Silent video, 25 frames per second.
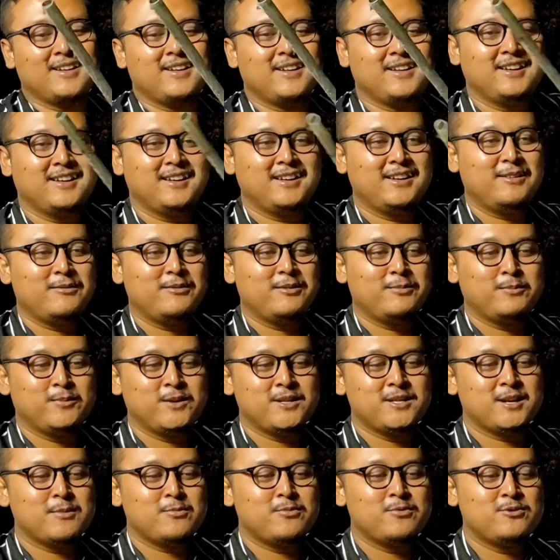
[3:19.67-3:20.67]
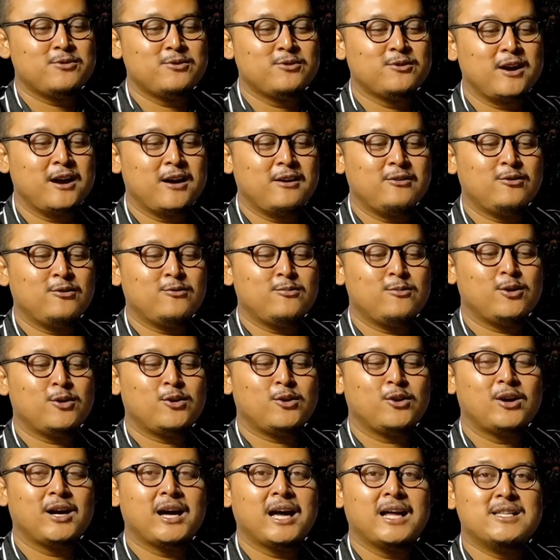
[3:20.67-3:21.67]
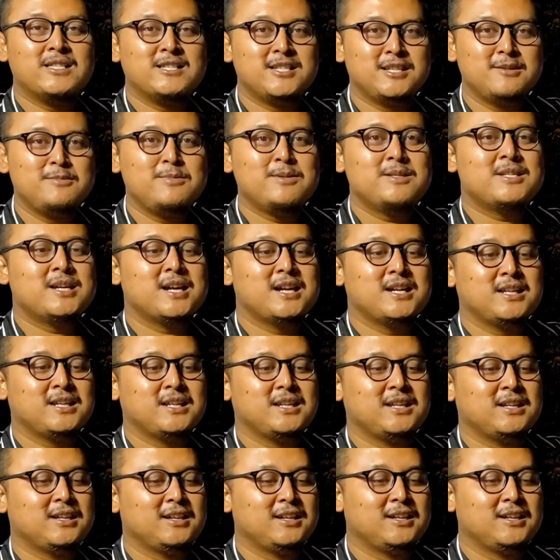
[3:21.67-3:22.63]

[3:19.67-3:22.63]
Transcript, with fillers: ini bisa juga untuk motong gaji bisa ini